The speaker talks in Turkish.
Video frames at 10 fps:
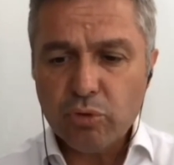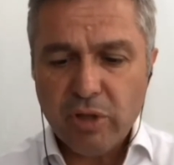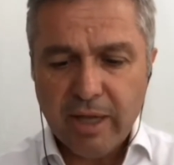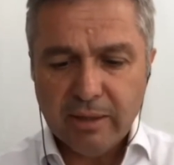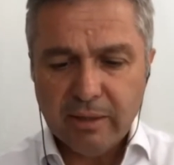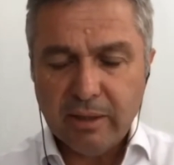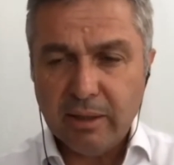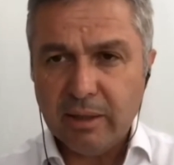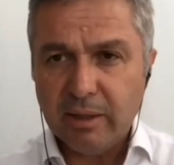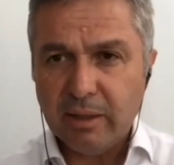Bu yüzden
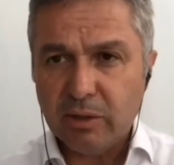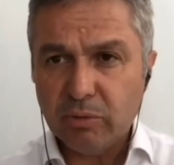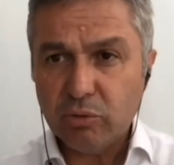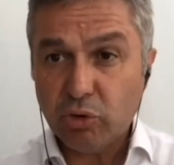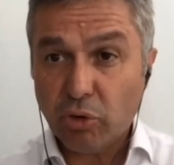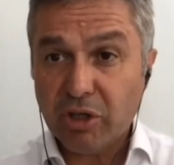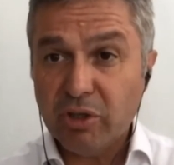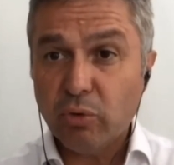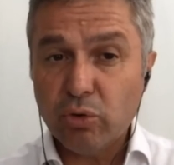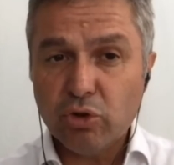e,
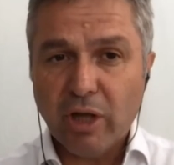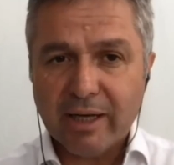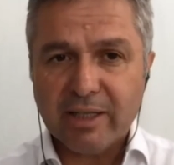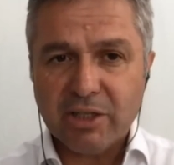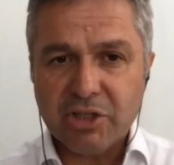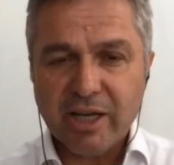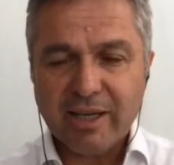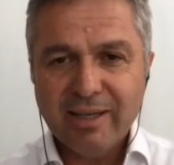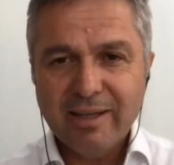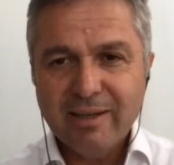çok yeni oyuncular
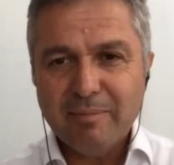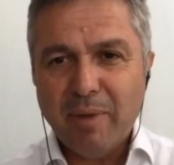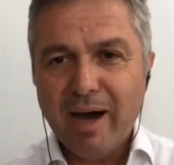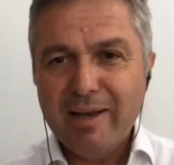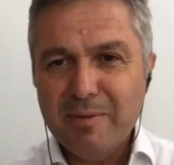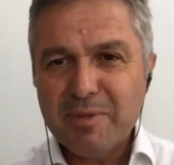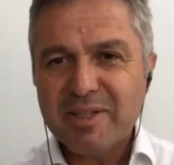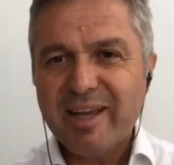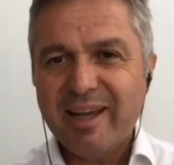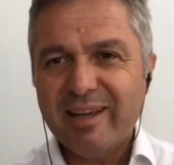girecek. Hı hı.
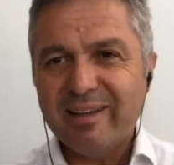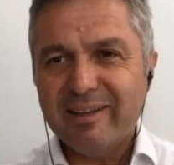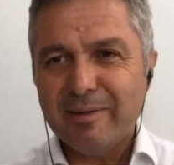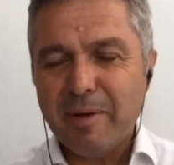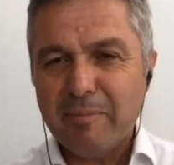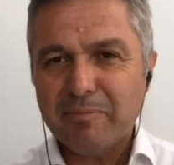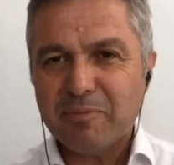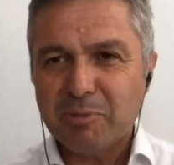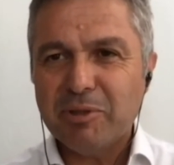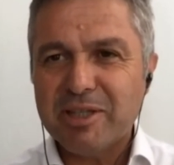Mahallemizde e,
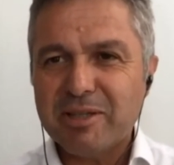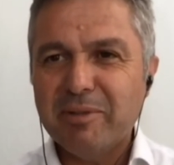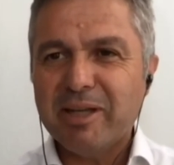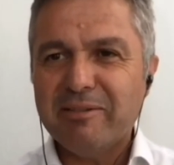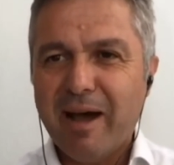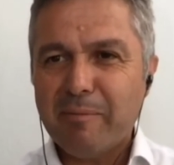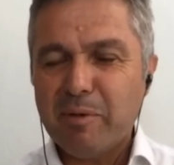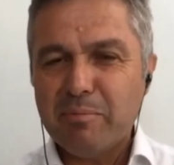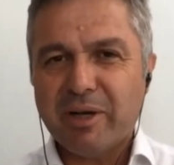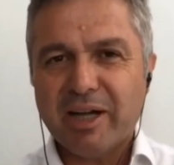ben şimdi isimlerini
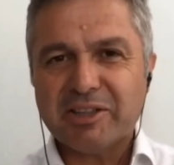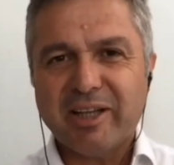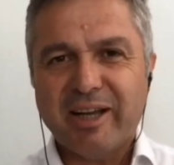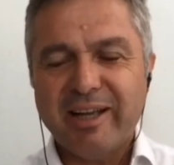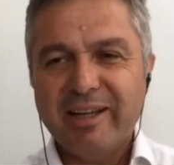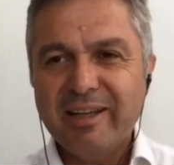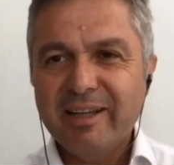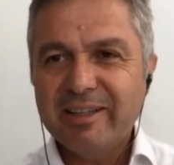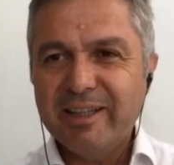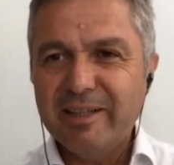vermeyeyim birkaç
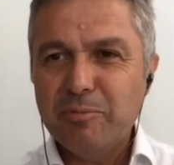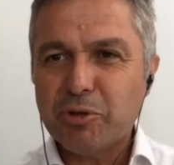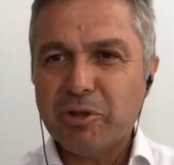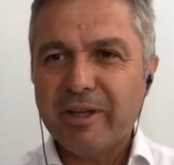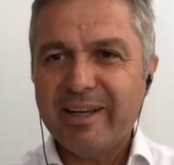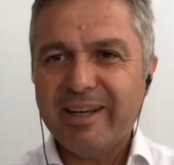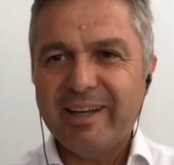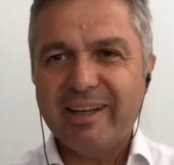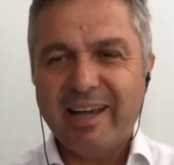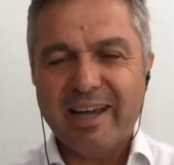tane yeni
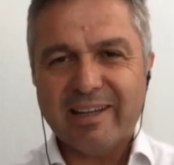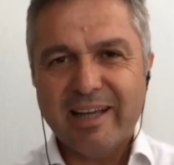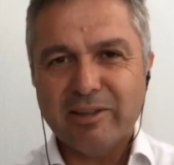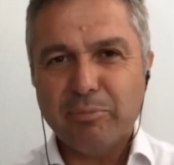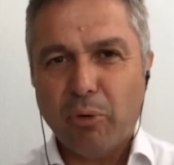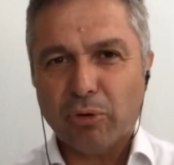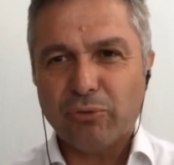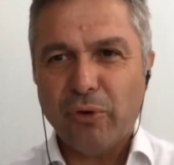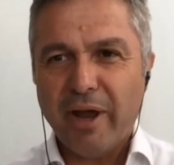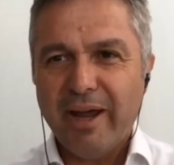müşteri e, eklendi
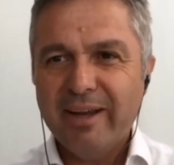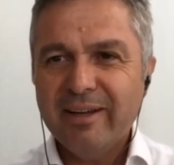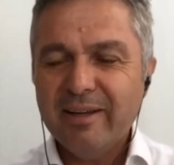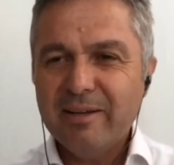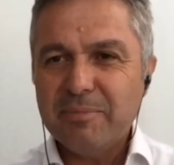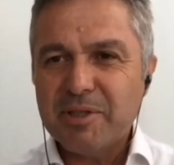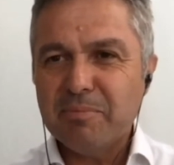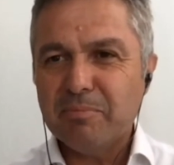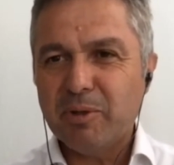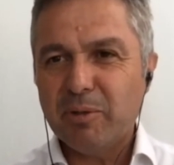portföye.
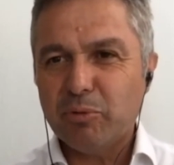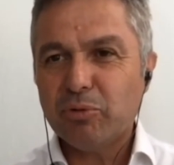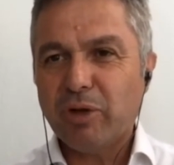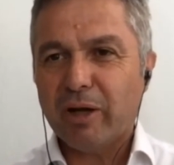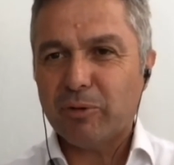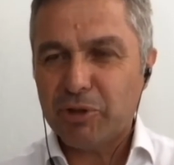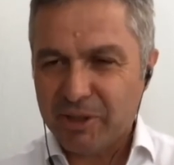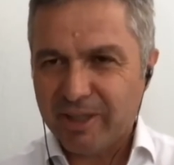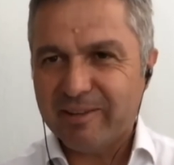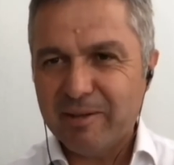Bizim e, tüm
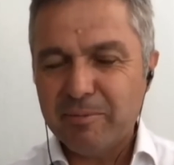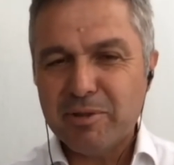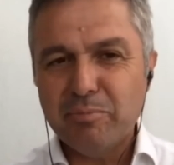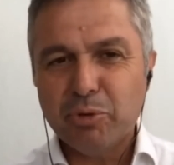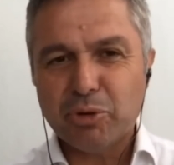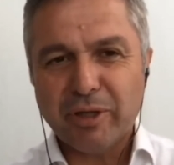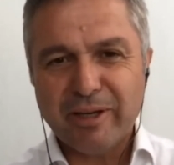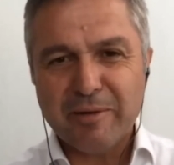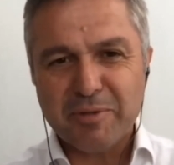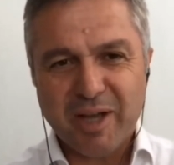kargo şirketleri bizim
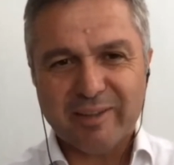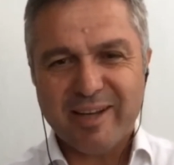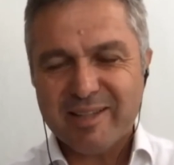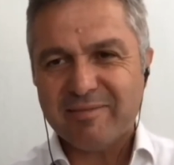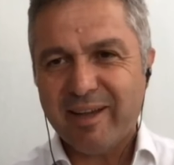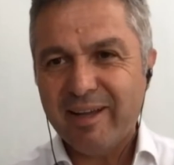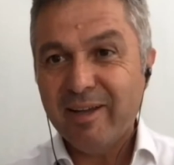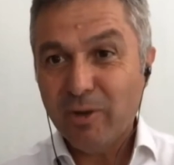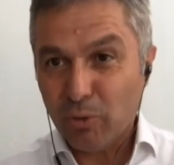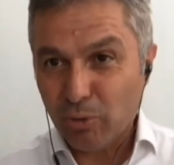müşterilerimiz adres
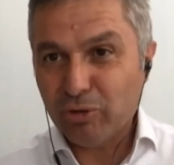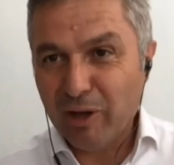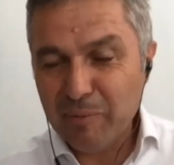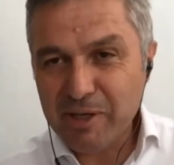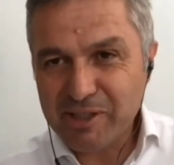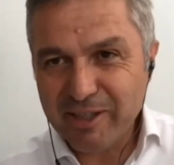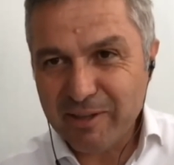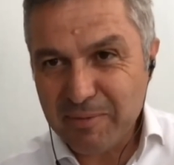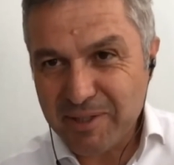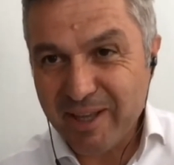ve rotalama
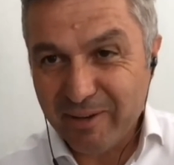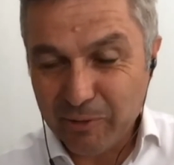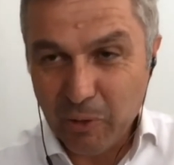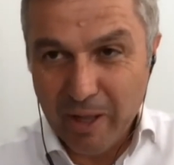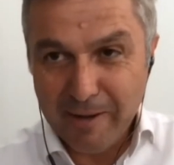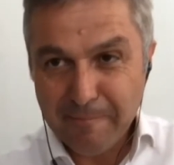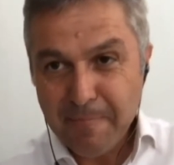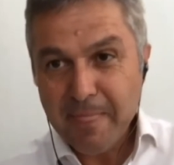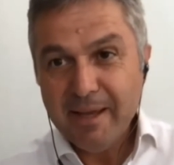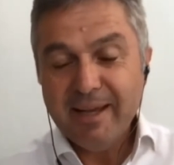işlerini bizden alıyorlar.